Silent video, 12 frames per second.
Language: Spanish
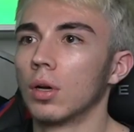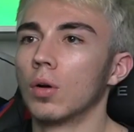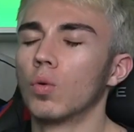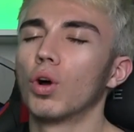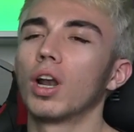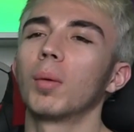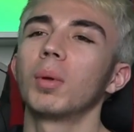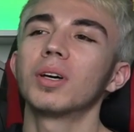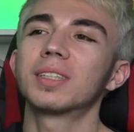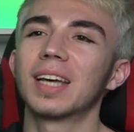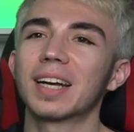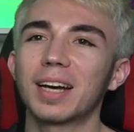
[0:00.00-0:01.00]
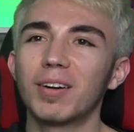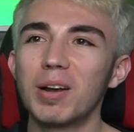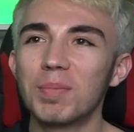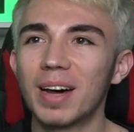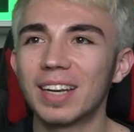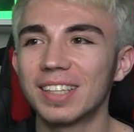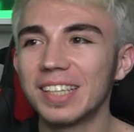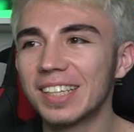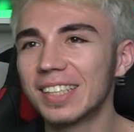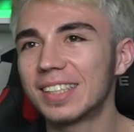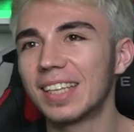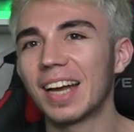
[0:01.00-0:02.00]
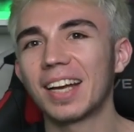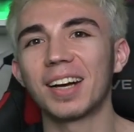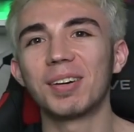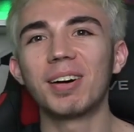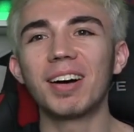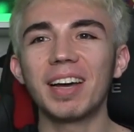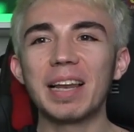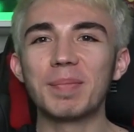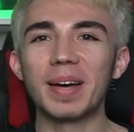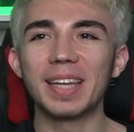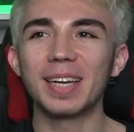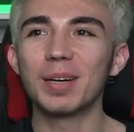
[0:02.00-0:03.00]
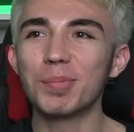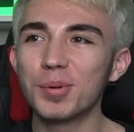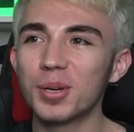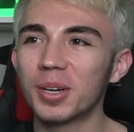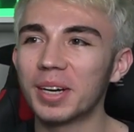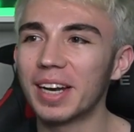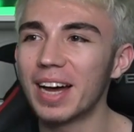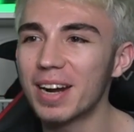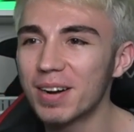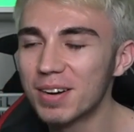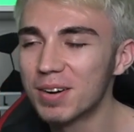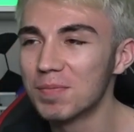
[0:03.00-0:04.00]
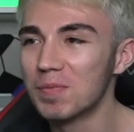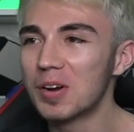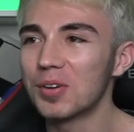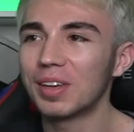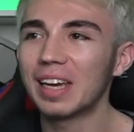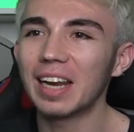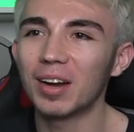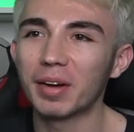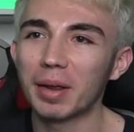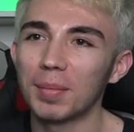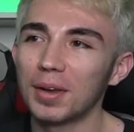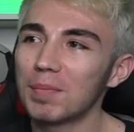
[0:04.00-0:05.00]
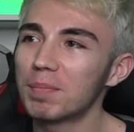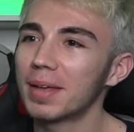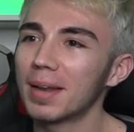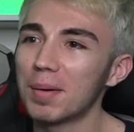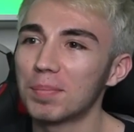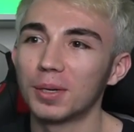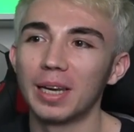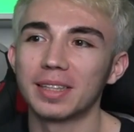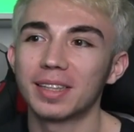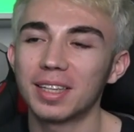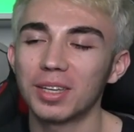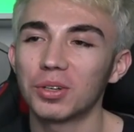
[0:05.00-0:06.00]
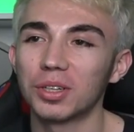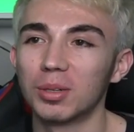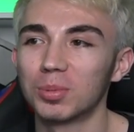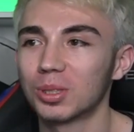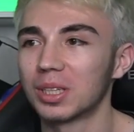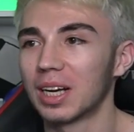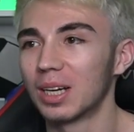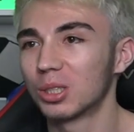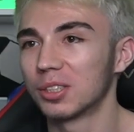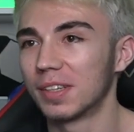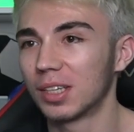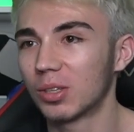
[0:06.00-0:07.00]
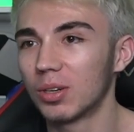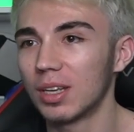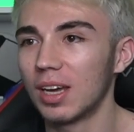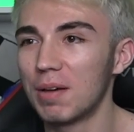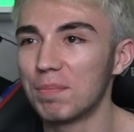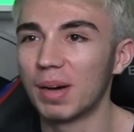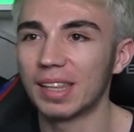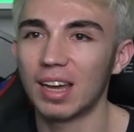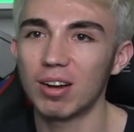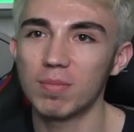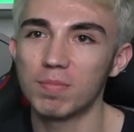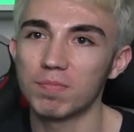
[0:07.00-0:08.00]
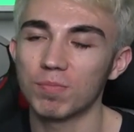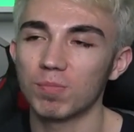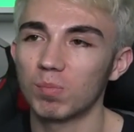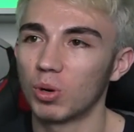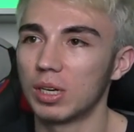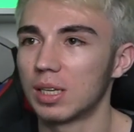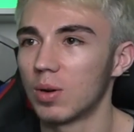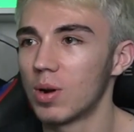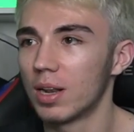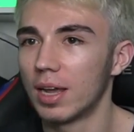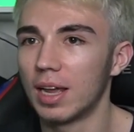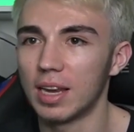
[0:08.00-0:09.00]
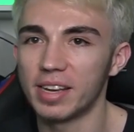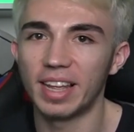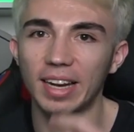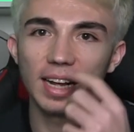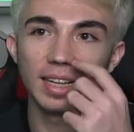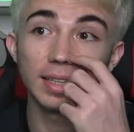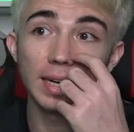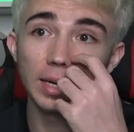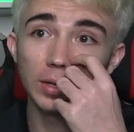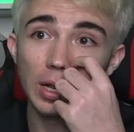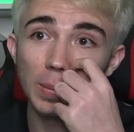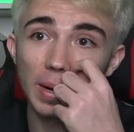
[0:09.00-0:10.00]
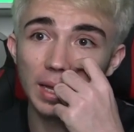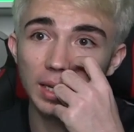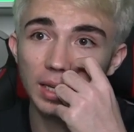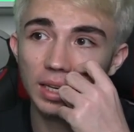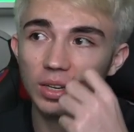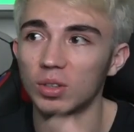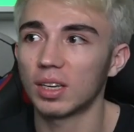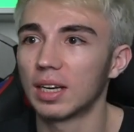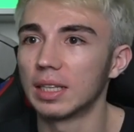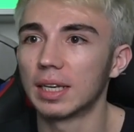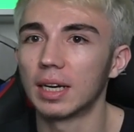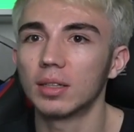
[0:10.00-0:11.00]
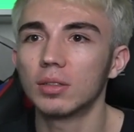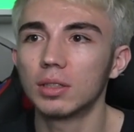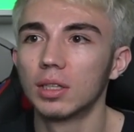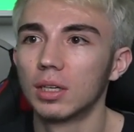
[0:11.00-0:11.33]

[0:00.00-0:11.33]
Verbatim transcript: Bueno amigos, se acabó el partido, se acabó, el Madrid no pudo ganar muy bien, aunque me dio pena por el Atlético que no pudo sacar su victoria, empataron por ese gol del, del canterano del Madrid, creo que es canterano,